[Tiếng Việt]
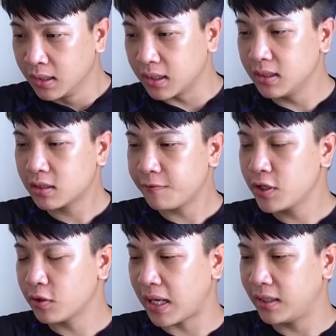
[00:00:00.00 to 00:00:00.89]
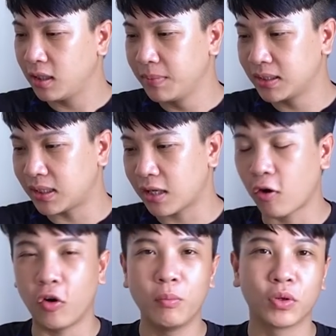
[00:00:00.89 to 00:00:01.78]
Thế nhưng trong video này thì mình sẽ
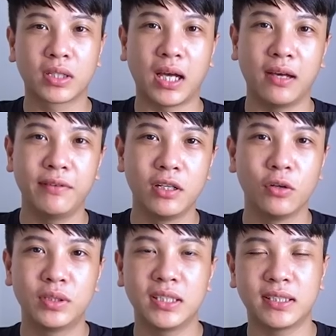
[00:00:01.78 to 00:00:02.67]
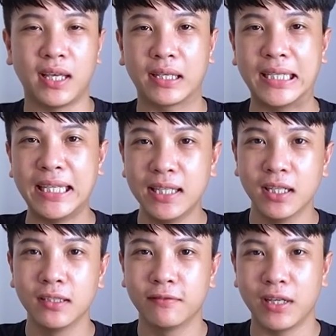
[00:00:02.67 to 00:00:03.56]
có một cái video chia sẻ kỹ
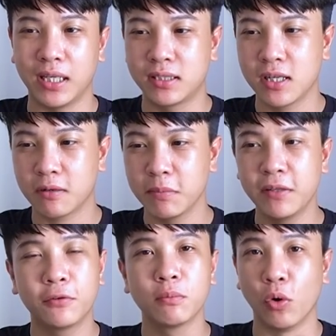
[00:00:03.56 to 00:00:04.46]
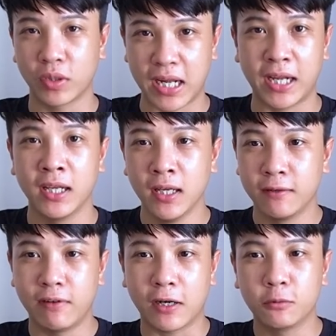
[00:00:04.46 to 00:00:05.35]
hơn về chiếc Bphone 4 này
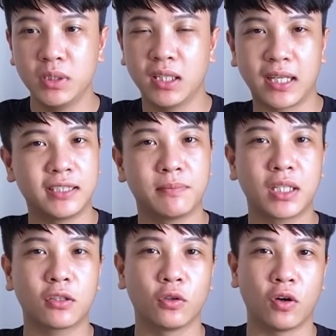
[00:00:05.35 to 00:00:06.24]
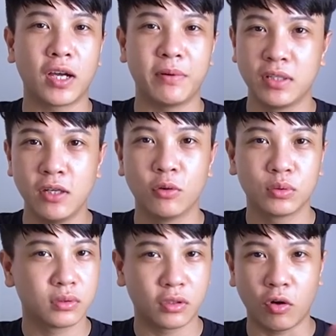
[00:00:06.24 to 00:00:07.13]
và cũng như là ngày ra mắt của nó ngày bao nhiêu.
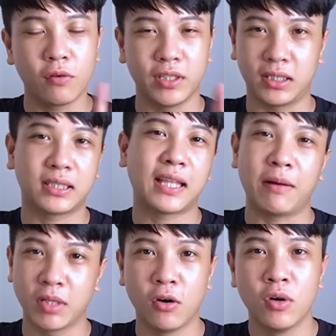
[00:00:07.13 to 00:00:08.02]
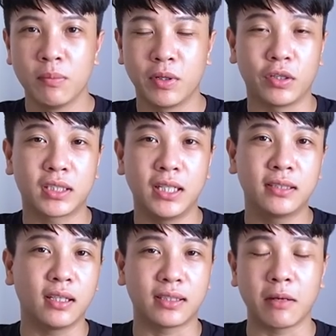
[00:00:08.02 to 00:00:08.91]
Nó không phải tháng 8 đâu mà nó sẽ
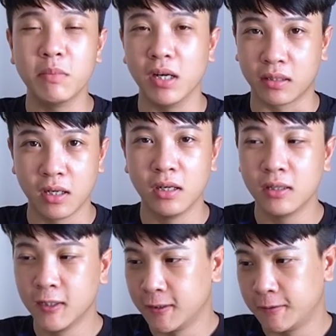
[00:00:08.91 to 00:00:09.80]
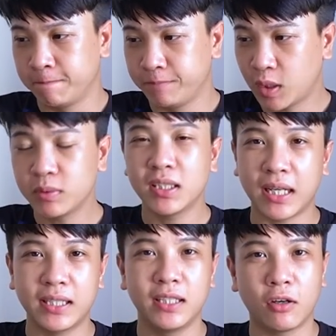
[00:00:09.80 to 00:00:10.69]
đến tận tháng 10 cơ. Ừ, thông tin
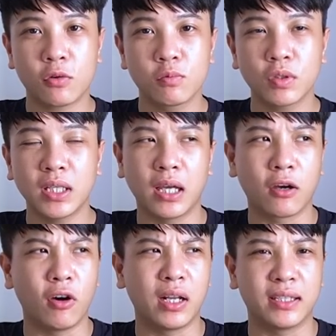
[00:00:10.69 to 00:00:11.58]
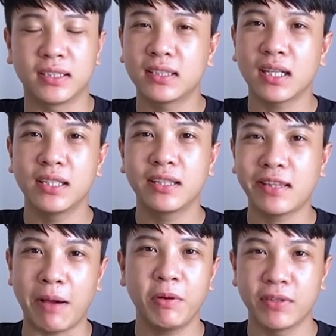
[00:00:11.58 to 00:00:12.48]
này thì nó cũng có thể gọi là chính xác đến
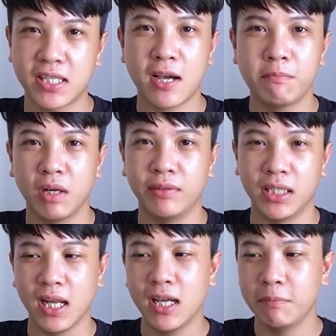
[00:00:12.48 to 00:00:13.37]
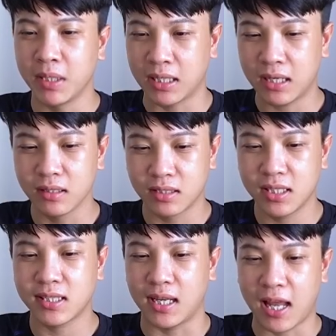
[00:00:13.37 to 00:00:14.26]
80% bởi vì đây mình đã được
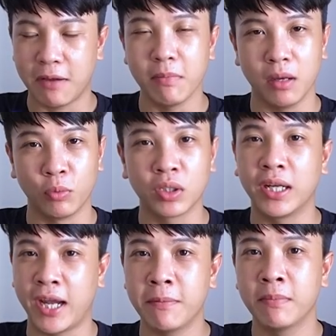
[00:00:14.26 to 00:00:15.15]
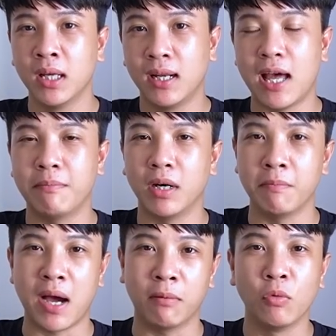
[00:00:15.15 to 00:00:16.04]
chia sẻ lại bởi một người em làm ở
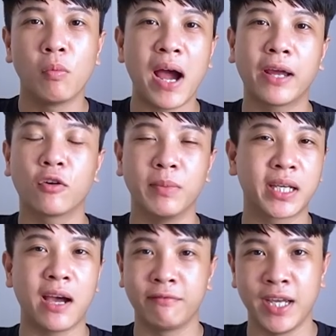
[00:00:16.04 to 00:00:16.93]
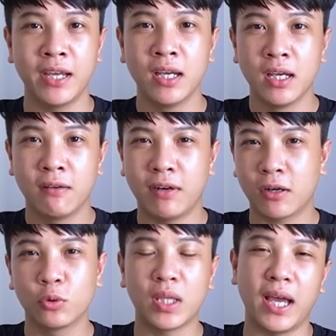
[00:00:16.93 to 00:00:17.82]
mảng mobile của BKV. Và
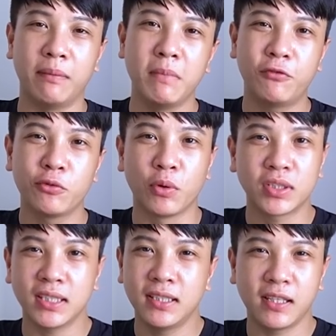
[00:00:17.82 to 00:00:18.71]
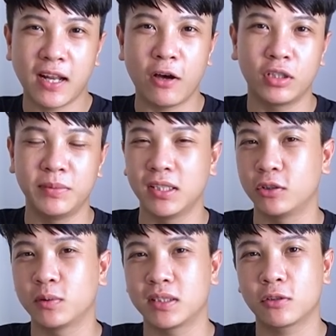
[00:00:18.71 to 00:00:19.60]
cụ thể Bifone 4 sẽ như thế nào thì bây giờ
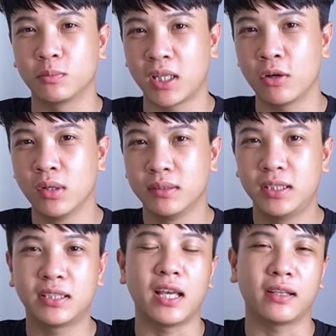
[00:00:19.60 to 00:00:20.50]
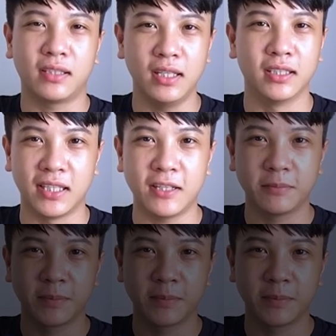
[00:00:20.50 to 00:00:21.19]
chúng ta sẽ cùng nhau chia sẻ kỹ hơn nhé.